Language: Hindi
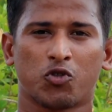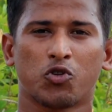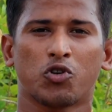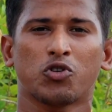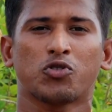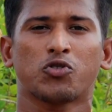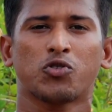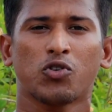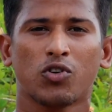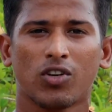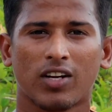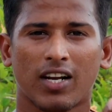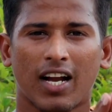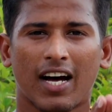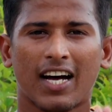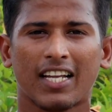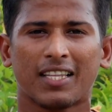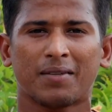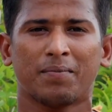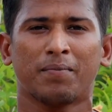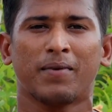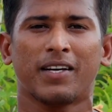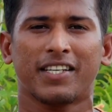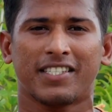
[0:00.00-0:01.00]
दोस्तों
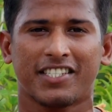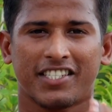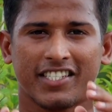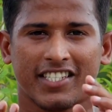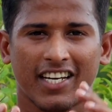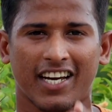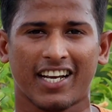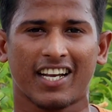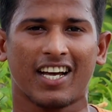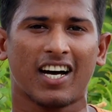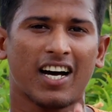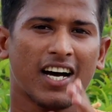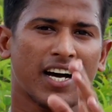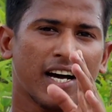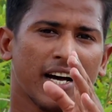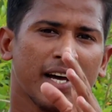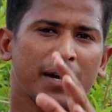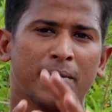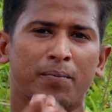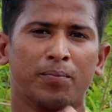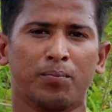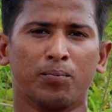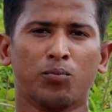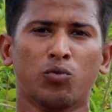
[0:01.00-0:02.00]
रात में चना
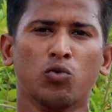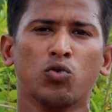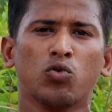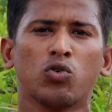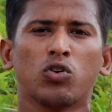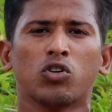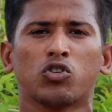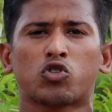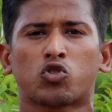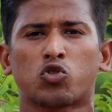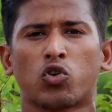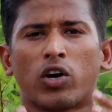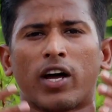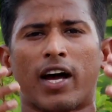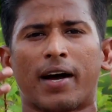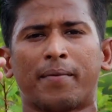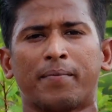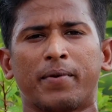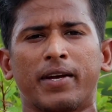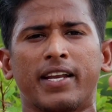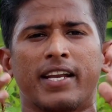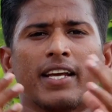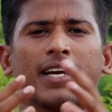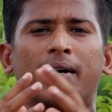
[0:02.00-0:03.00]
मूंग
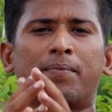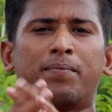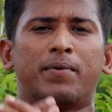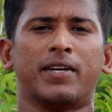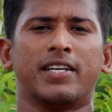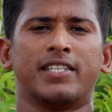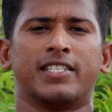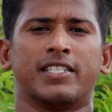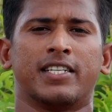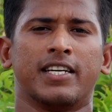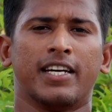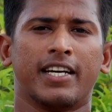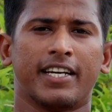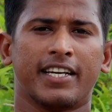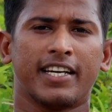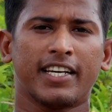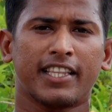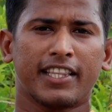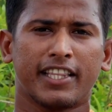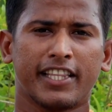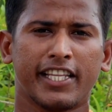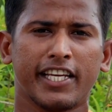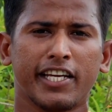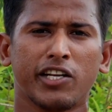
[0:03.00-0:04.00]
सोयाबीन का बीज
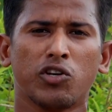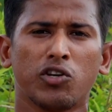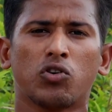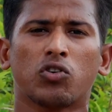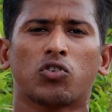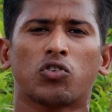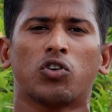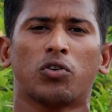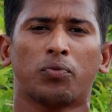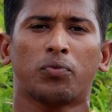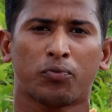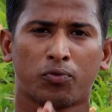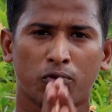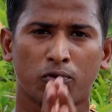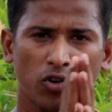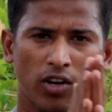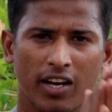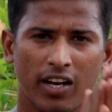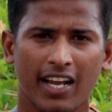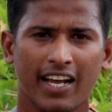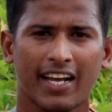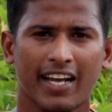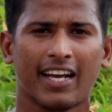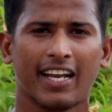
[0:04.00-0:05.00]
ये तीनों को
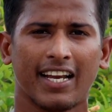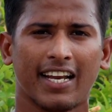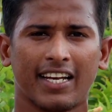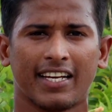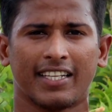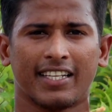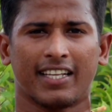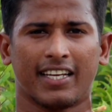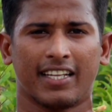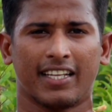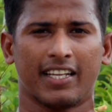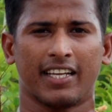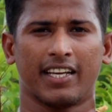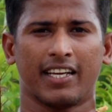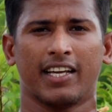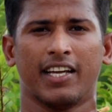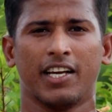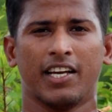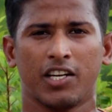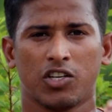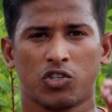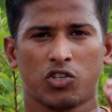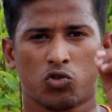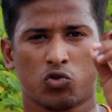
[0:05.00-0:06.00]
फूलने के लिए दे दें
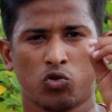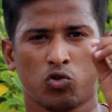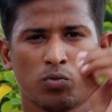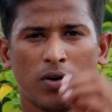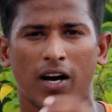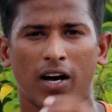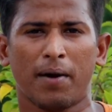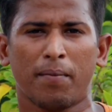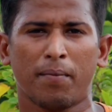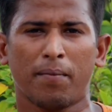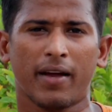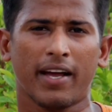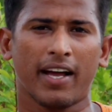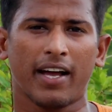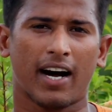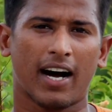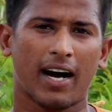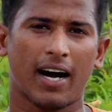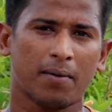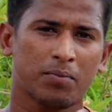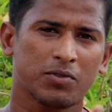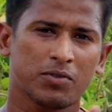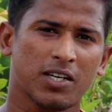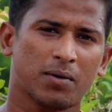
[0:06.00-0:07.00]
सुबह में
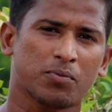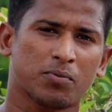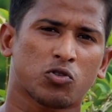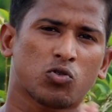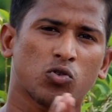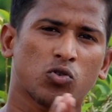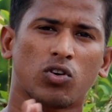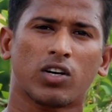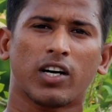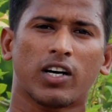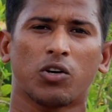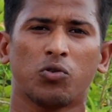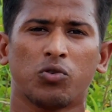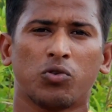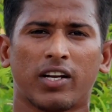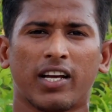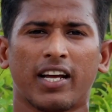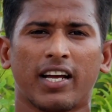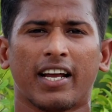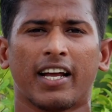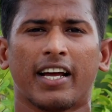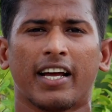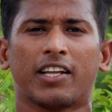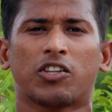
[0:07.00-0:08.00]
आप जब सोकर
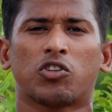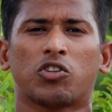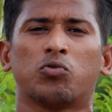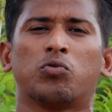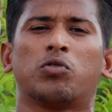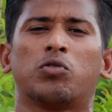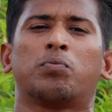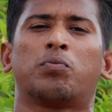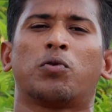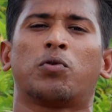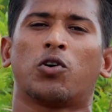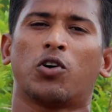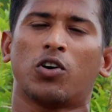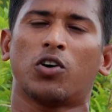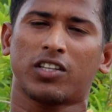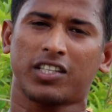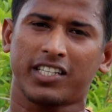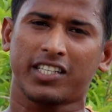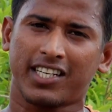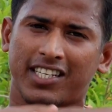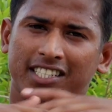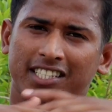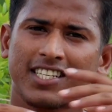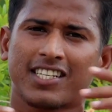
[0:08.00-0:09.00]
उठेंगे तो वो
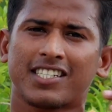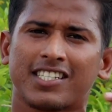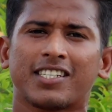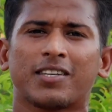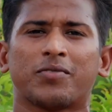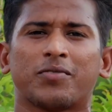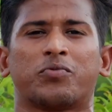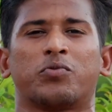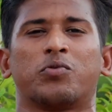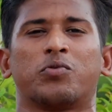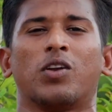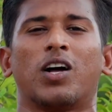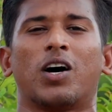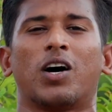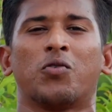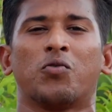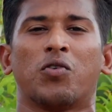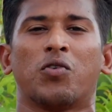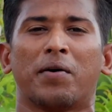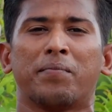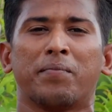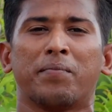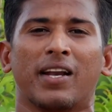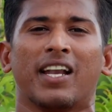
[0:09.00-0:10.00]
बहुत ही अच्छे से फुला
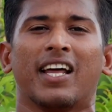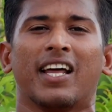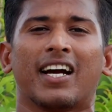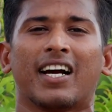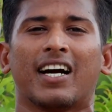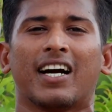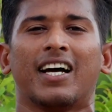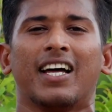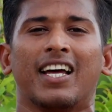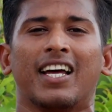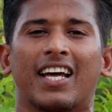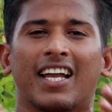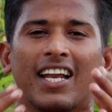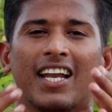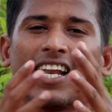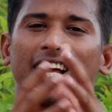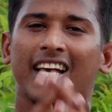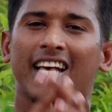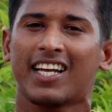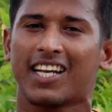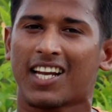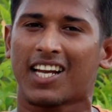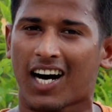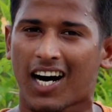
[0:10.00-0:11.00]
हुआ मिलेगा
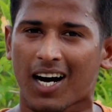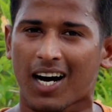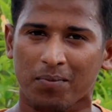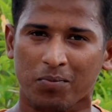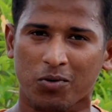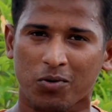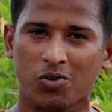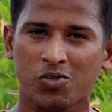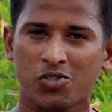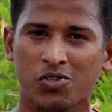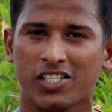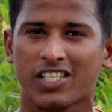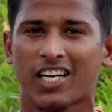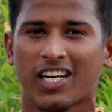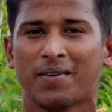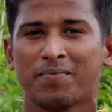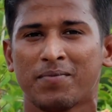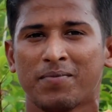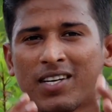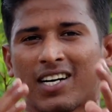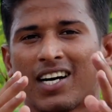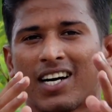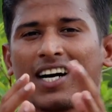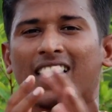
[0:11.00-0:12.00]
लेकिन आपको उस
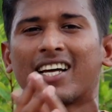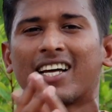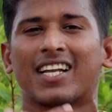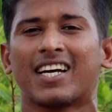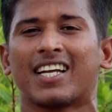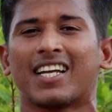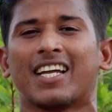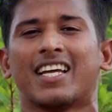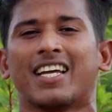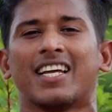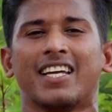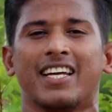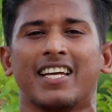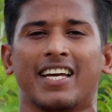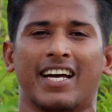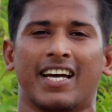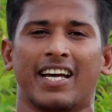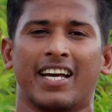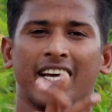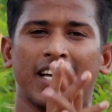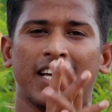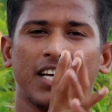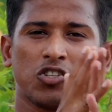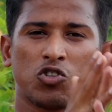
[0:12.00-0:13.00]
टाइम खाना नहीं
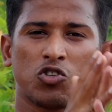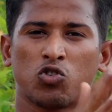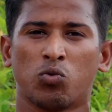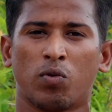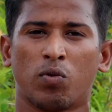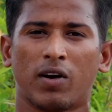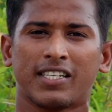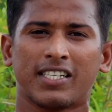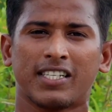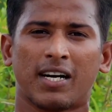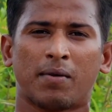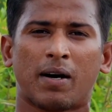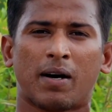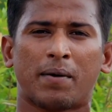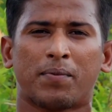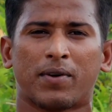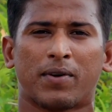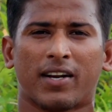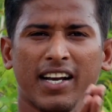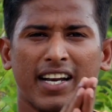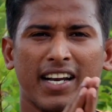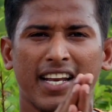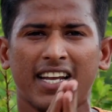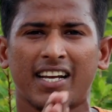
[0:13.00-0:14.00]
है सुबह जब आप
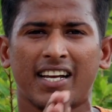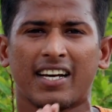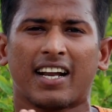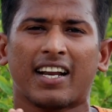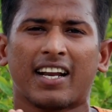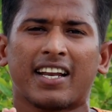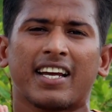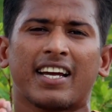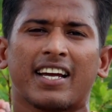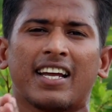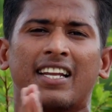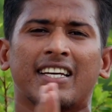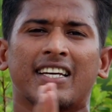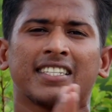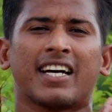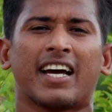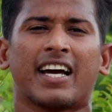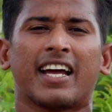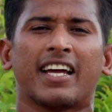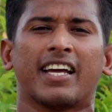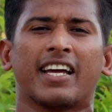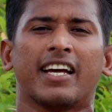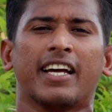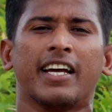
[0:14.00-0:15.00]
रनिंग करने के लिए
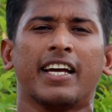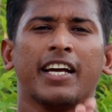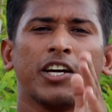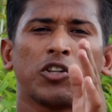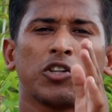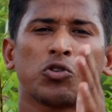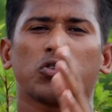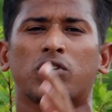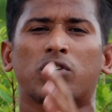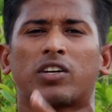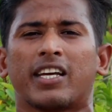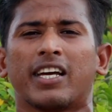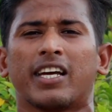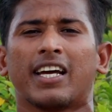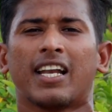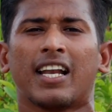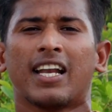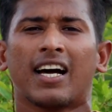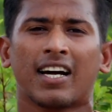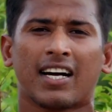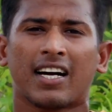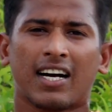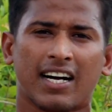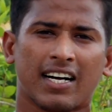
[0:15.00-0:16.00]
जाएंगे तो
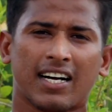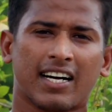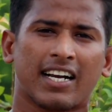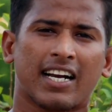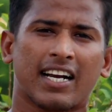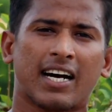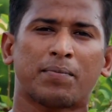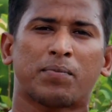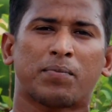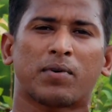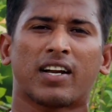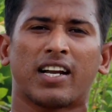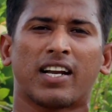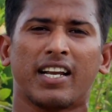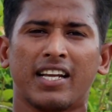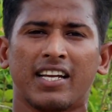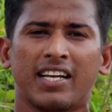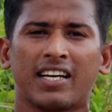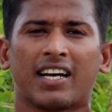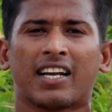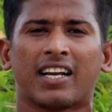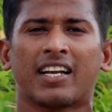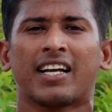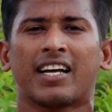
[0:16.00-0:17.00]
केला खाकर आप
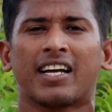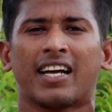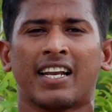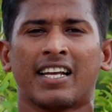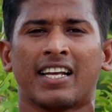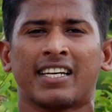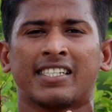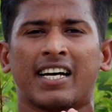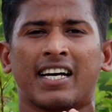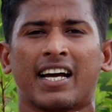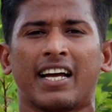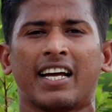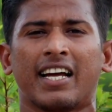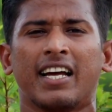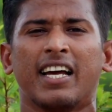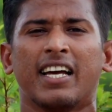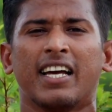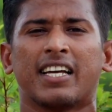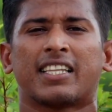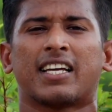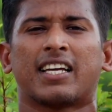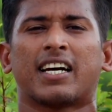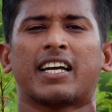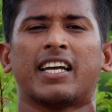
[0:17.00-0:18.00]
रनिंग करने के लिए जाएं
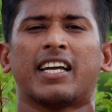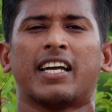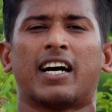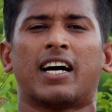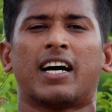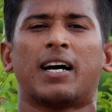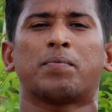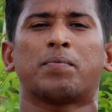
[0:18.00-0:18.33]
ताकि